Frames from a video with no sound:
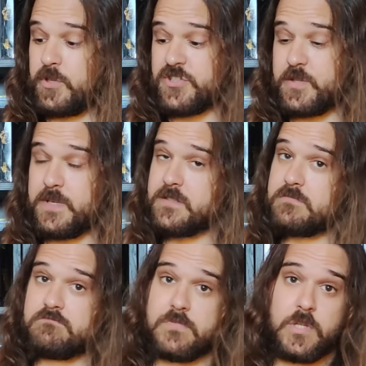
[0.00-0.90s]
E honestamente,
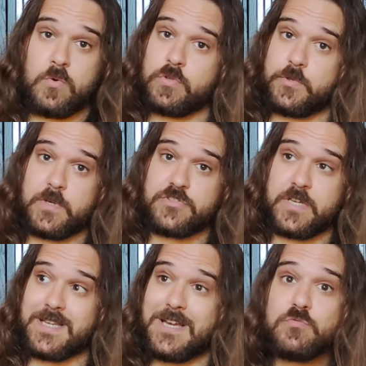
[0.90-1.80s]
eu continuo a
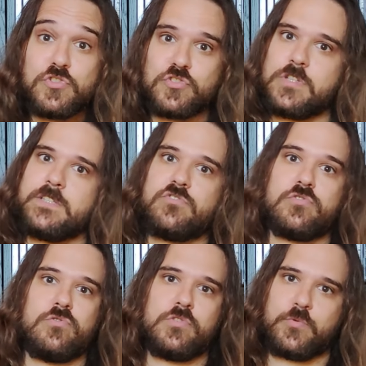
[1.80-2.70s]
achar que é um excelente
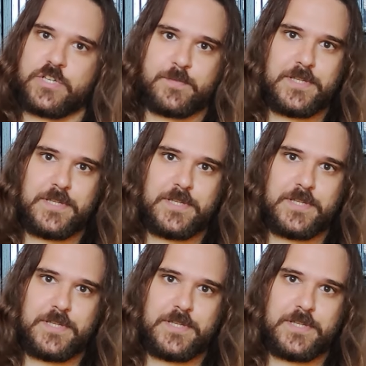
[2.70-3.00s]
jogo de Crash